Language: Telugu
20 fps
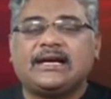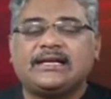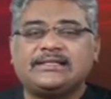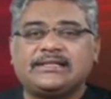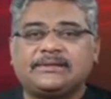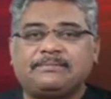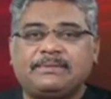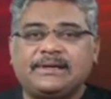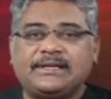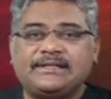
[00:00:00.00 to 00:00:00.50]
అని
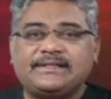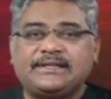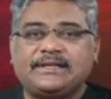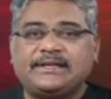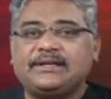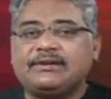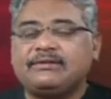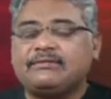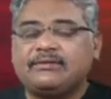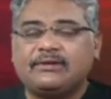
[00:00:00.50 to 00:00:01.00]
చెప్పేసి
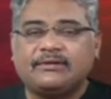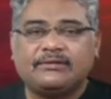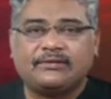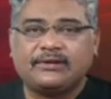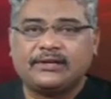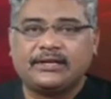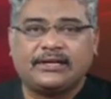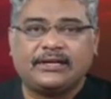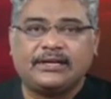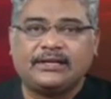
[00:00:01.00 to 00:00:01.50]

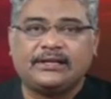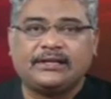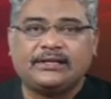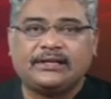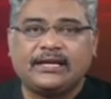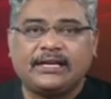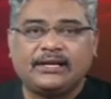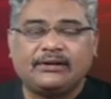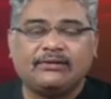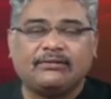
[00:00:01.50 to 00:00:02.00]
ఉండకూడదండి
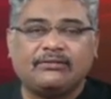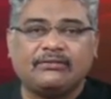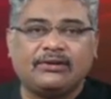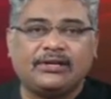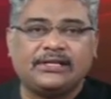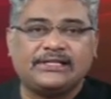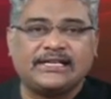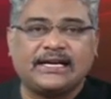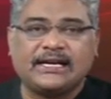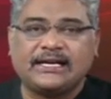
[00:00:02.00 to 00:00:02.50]
దానికి
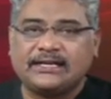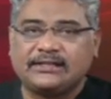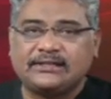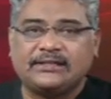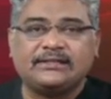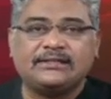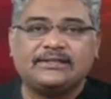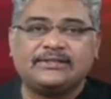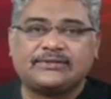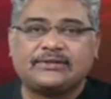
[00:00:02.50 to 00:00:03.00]
కొన్ని
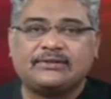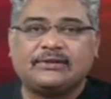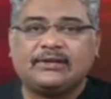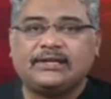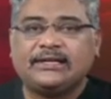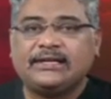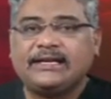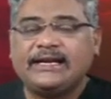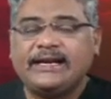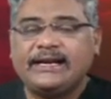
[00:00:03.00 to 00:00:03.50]
జాగ్రత్తలు
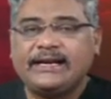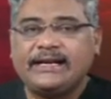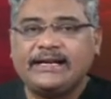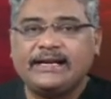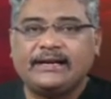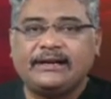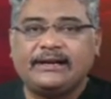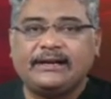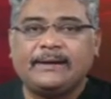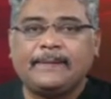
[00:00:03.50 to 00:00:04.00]
తీసుకోవాలి ఏంటి
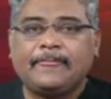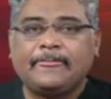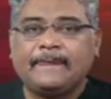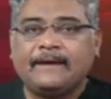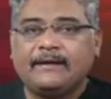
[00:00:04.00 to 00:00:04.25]
అంటే